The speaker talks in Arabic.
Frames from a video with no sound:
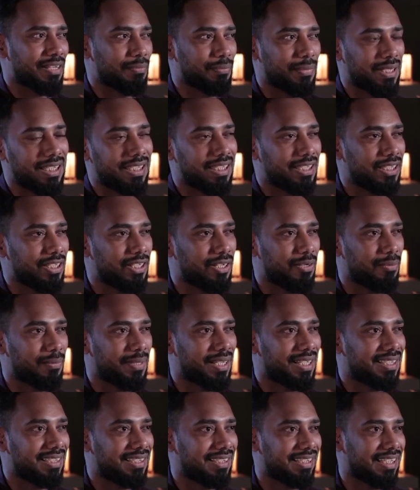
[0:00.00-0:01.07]
بحيث انه
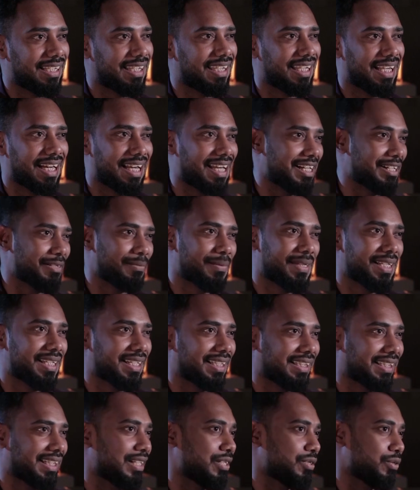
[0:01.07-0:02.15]
ما ناثر اهل
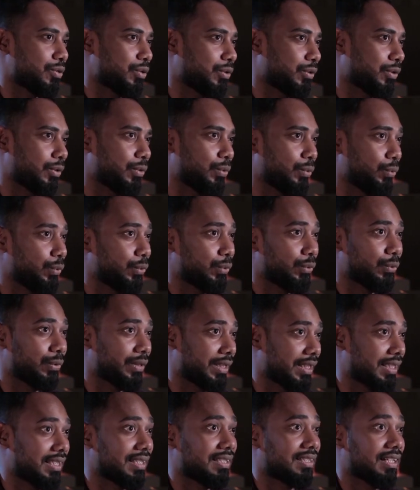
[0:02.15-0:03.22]
البيت على صوت العود
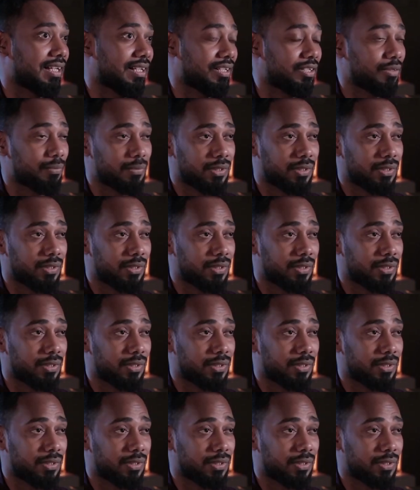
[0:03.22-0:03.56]
وكذا لانه